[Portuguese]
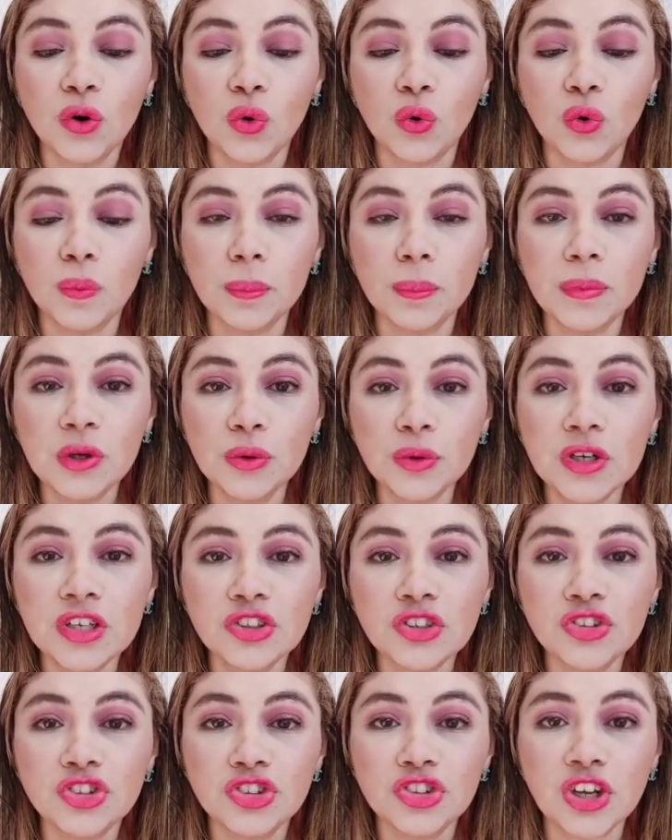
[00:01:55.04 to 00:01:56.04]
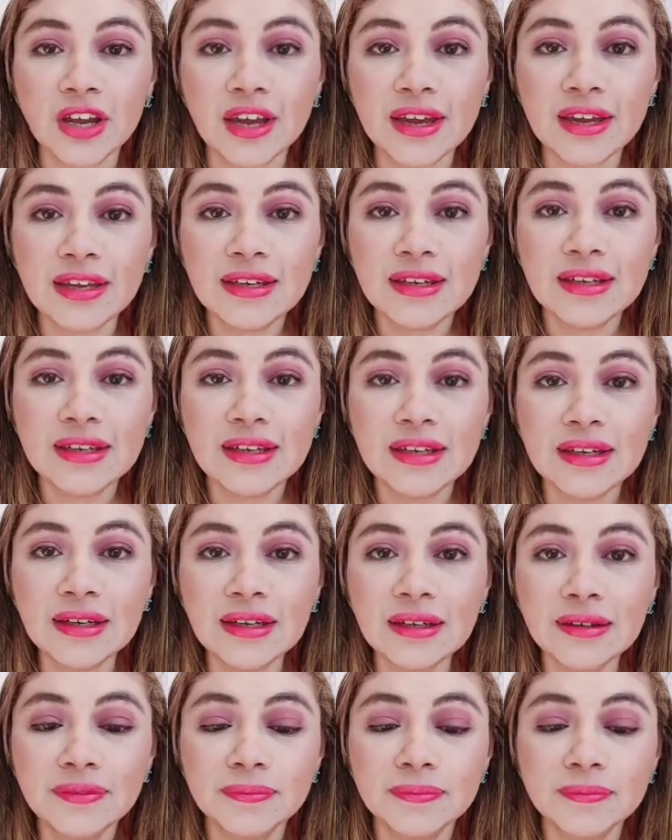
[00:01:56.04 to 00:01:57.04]
um
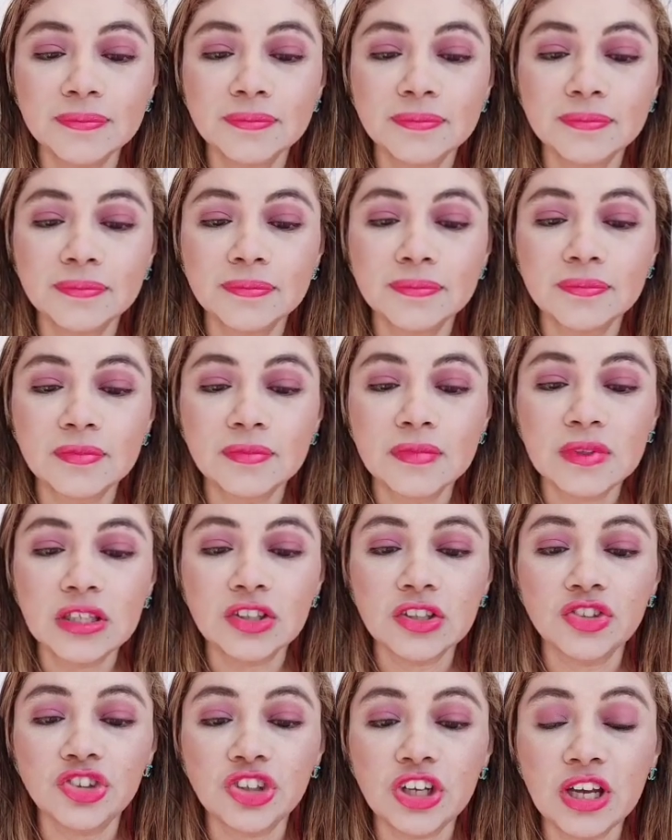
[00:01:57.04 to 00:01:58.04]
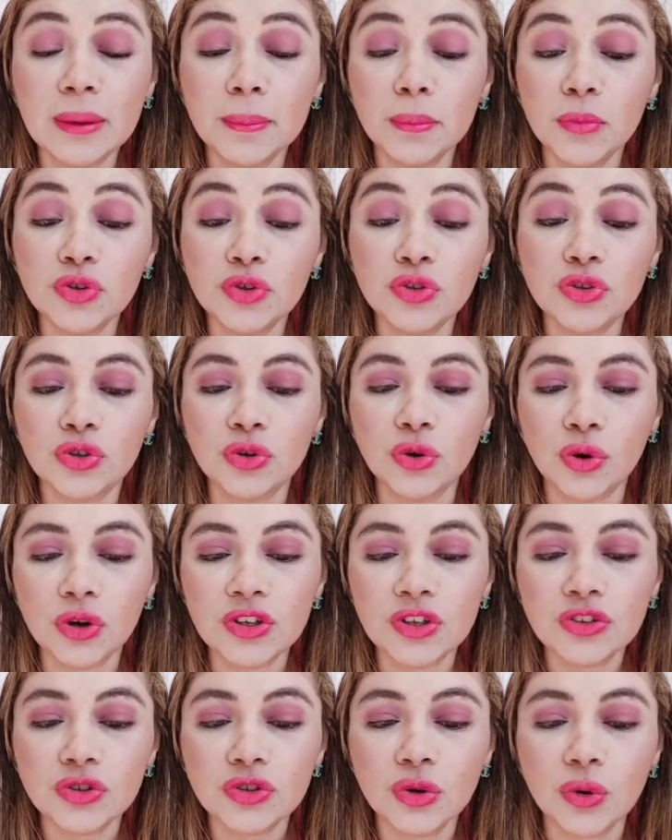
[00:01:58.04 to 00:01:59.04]
milkshake de
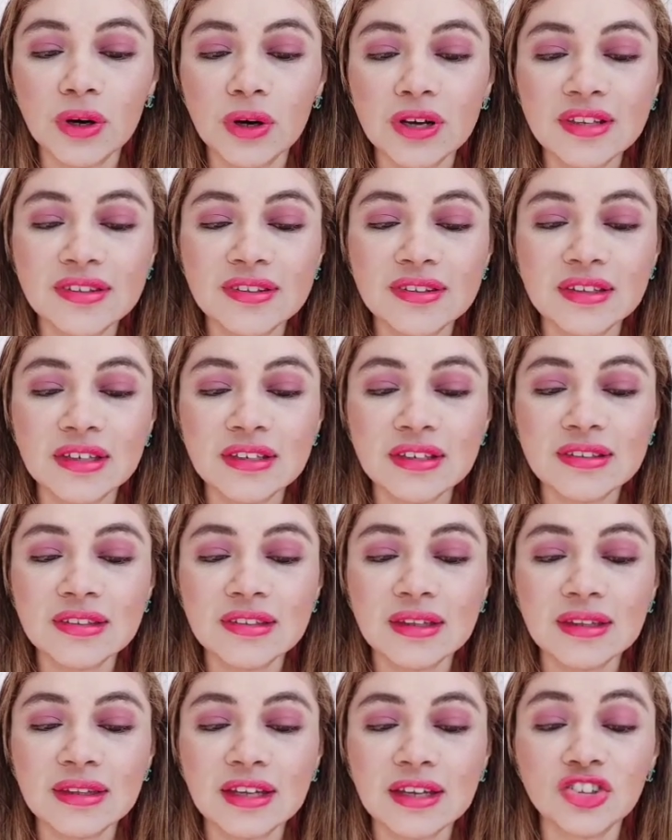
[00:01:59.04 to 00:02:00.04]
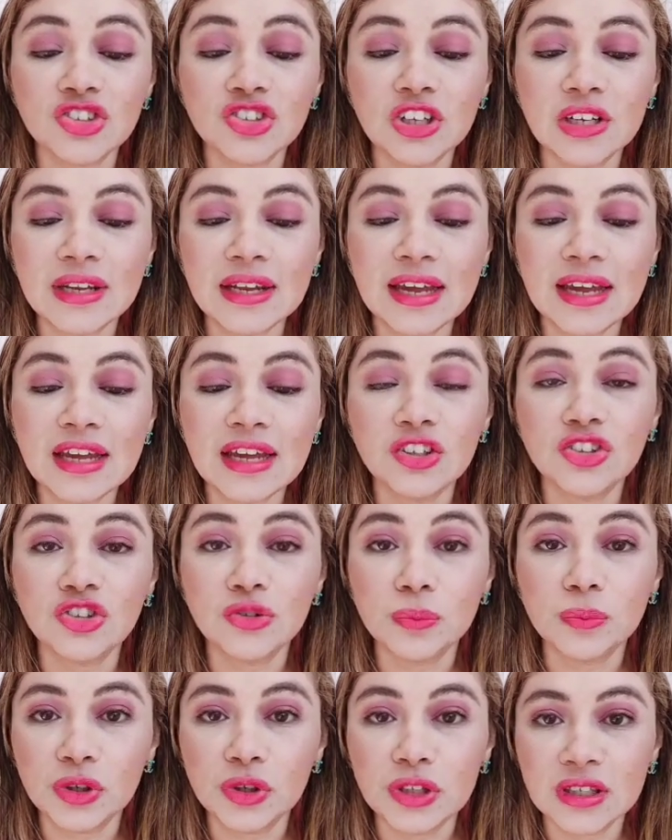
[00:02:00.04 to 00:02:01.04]
emoções com a essência da geleia
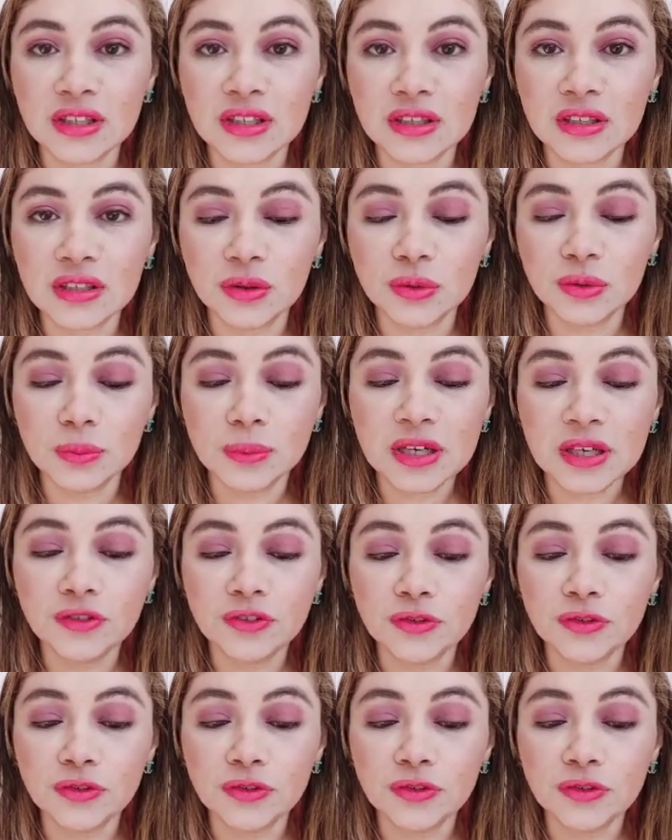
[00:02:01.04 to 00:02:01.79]
de morango, my